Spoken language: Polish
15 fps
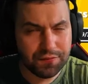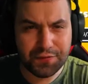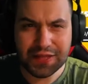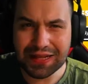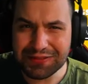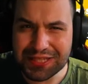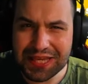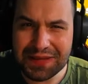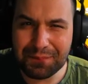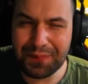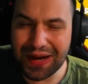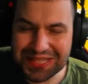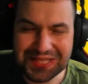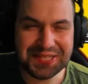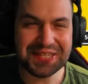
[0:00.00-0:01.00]
Witam wszystkich
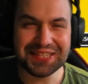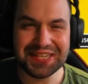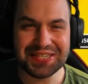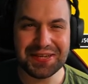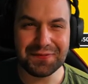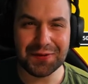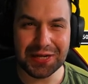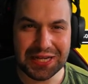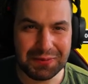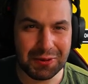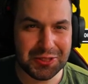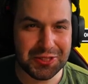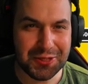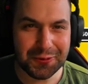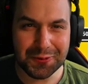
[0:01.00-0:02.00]
bardzo serdecznie w kolejnym
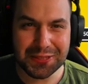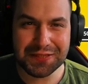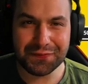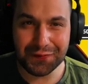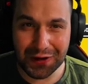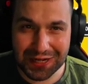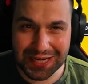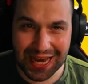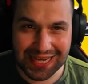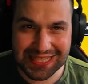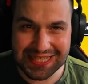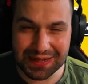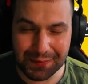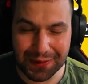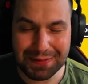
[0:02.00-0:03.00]
odcinku z Fall
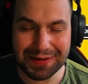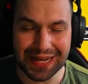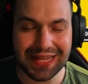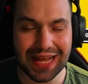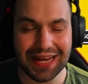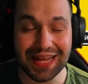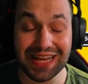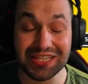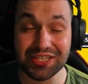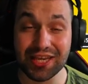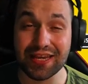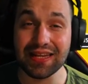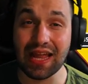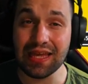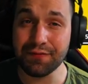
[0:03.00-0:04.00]
Guys na moim kanale, a
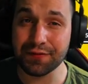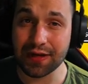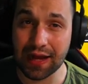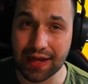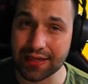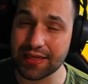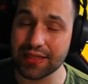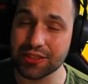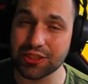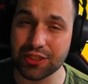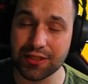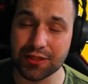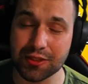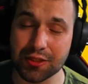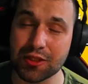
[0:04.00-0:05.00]
dzisiaj live hacki,
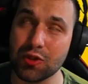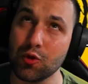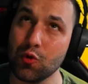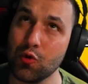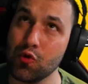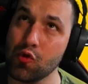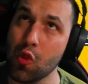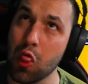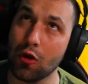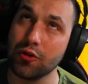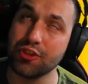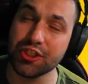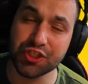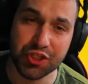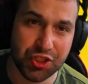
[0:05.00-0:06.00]
czyli no,
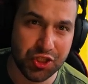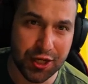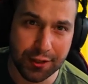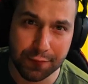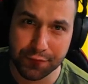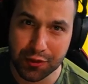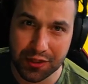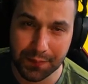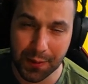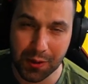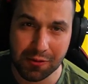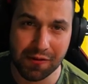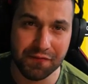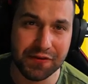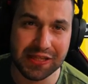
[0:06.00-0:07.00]
10 trików, które
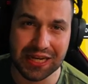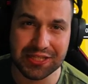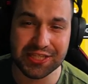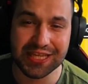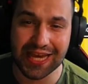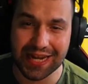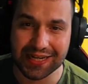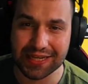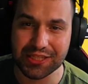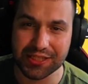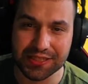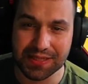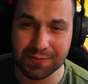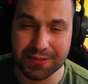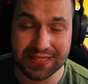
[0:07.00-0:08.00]
pomogą wam wygrać gierkę.
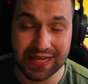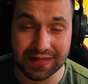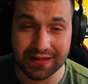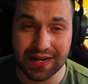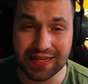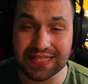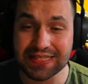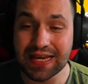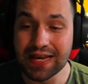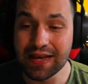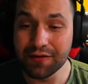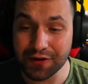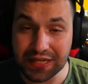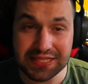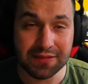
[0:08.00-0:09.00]
Dzisiaj ze mną jest raz,
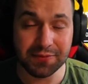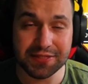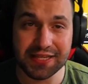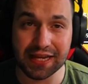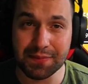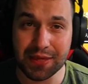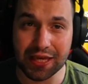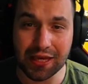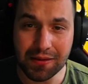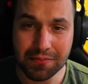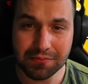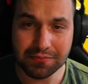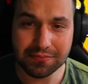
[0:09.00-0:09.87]
wraz ze mną jest Jagmiki.